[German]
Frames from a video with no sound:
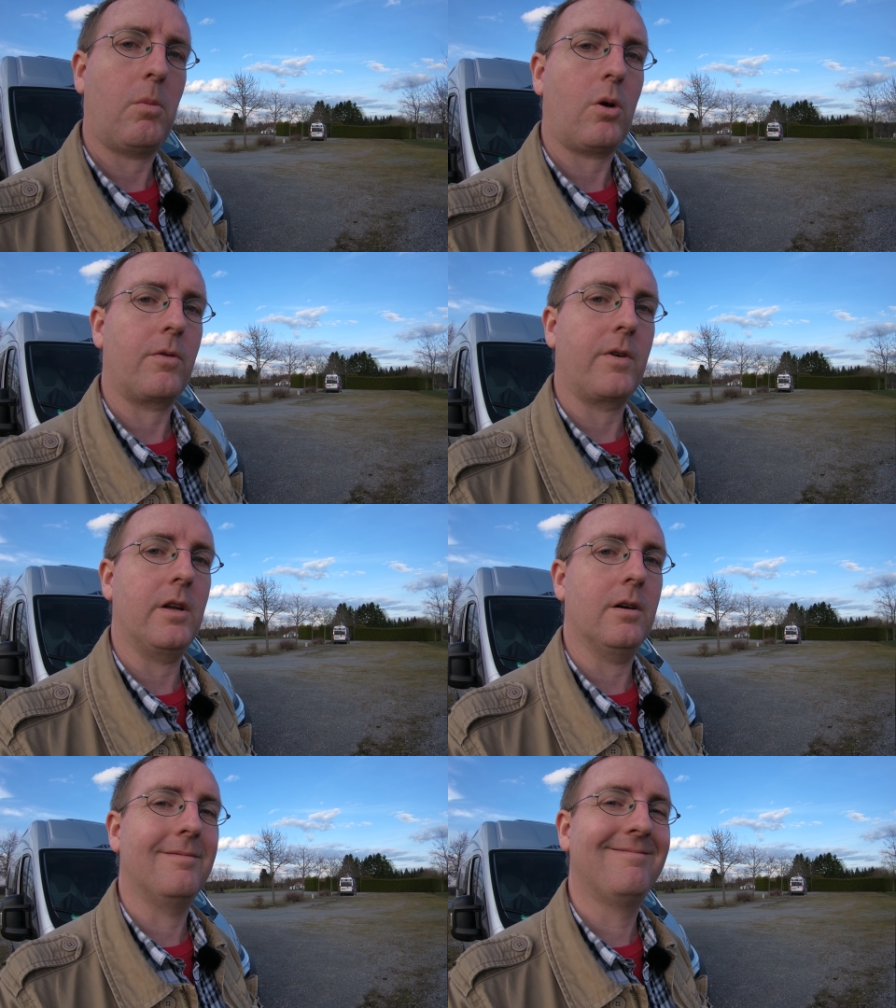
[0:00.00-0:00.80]
morgen
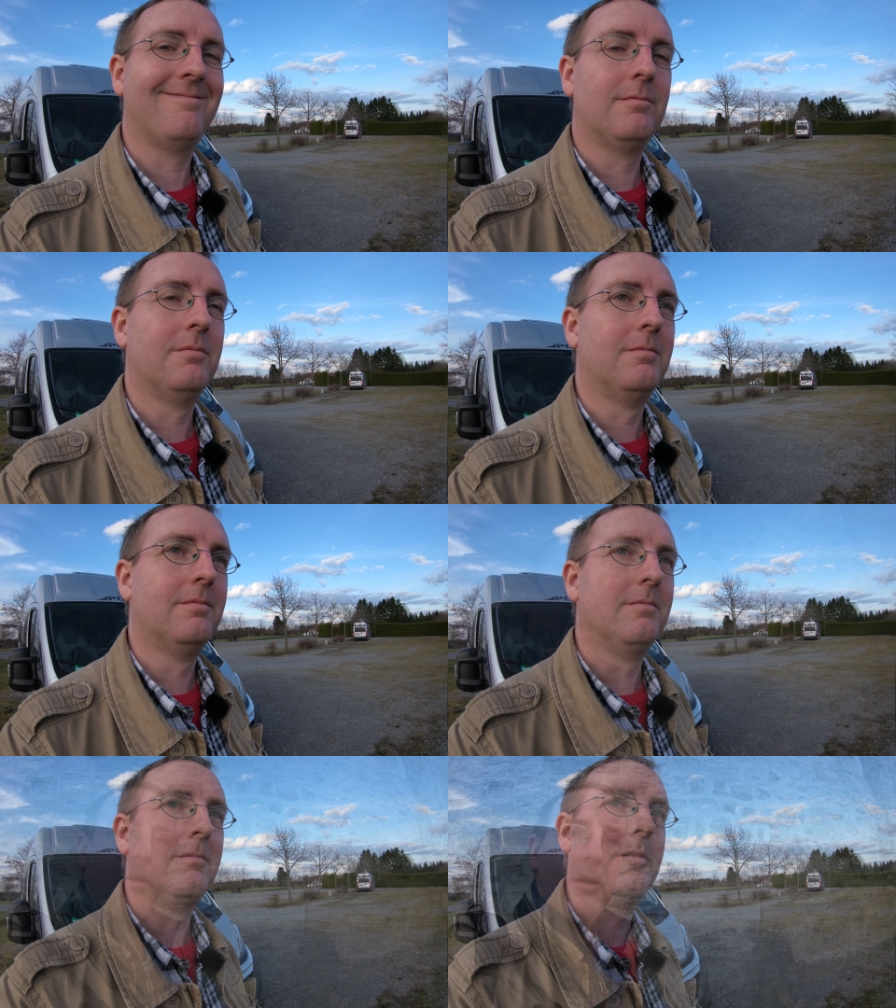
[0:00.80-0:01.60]
wieder.
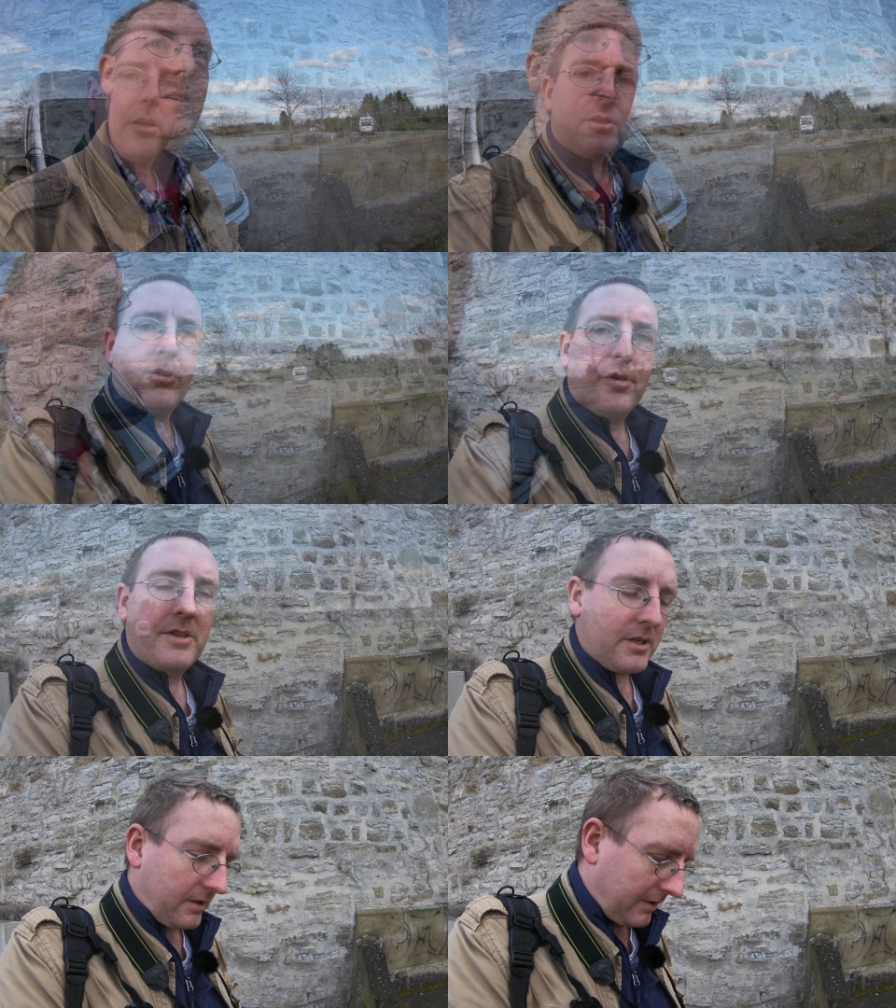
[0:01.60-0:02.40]
So,
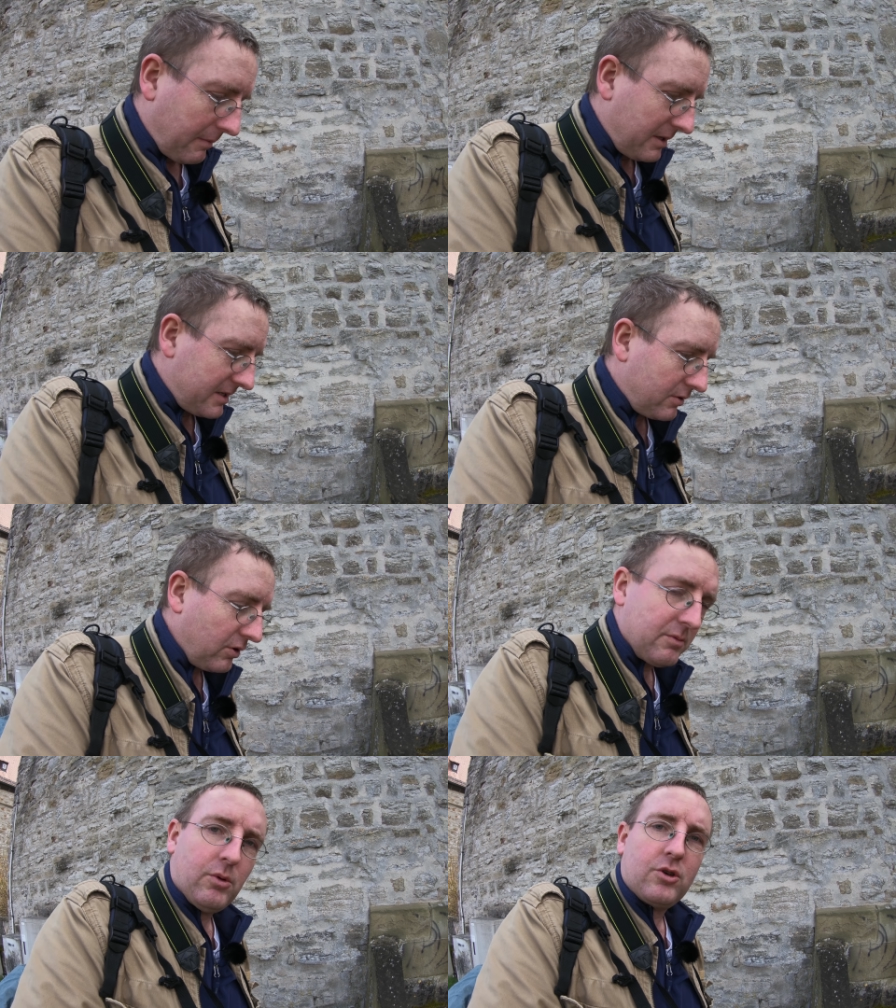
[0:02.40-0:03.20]
und äh, damit ist
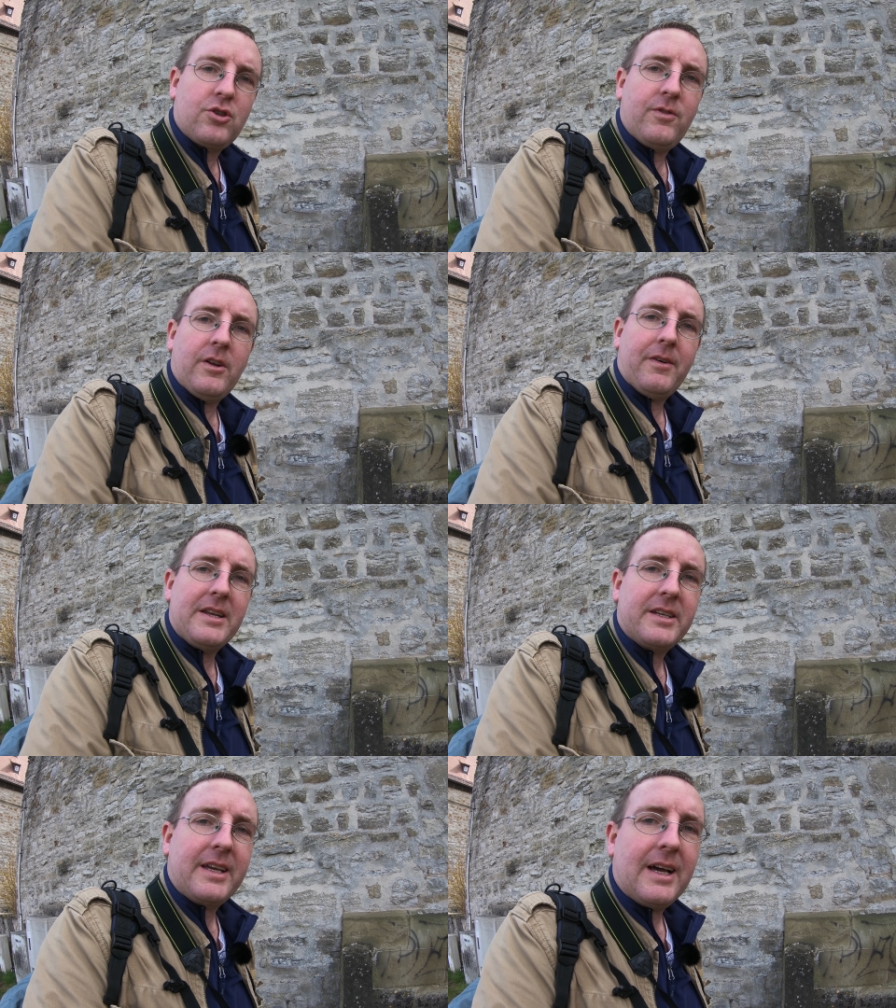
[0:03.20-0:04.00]
es heute Morgen schon
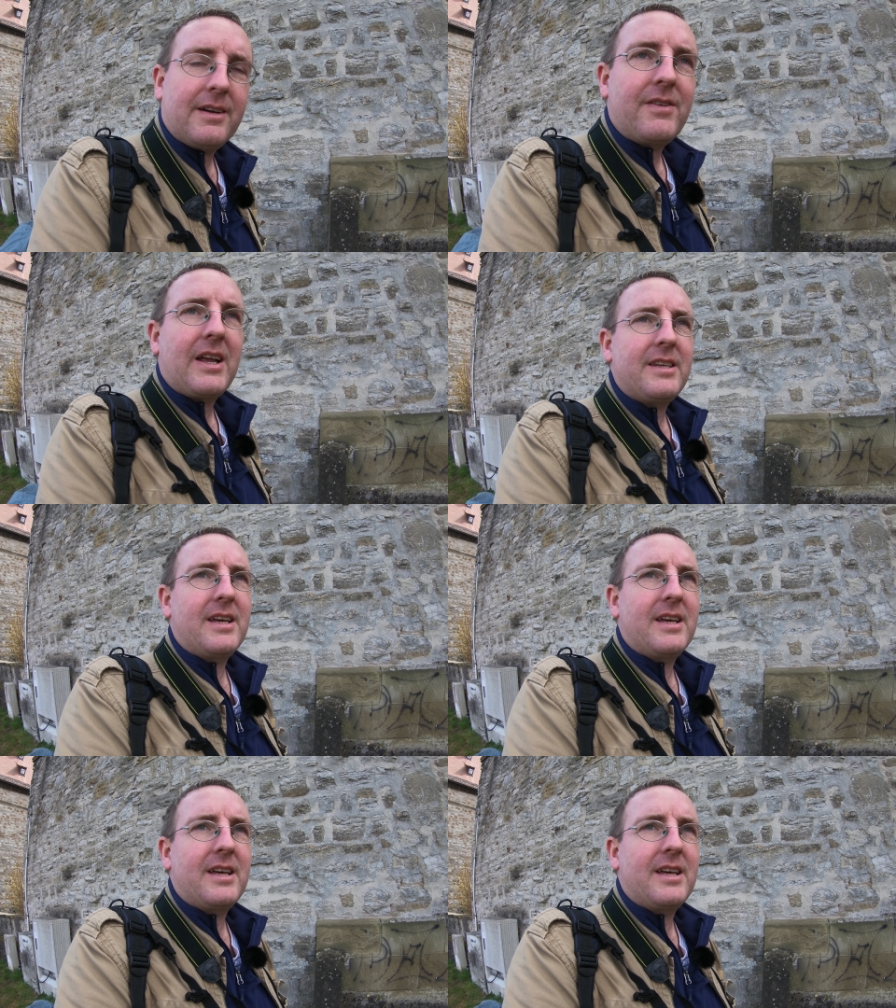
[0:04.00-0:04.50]
wieder weitergegangen. Wir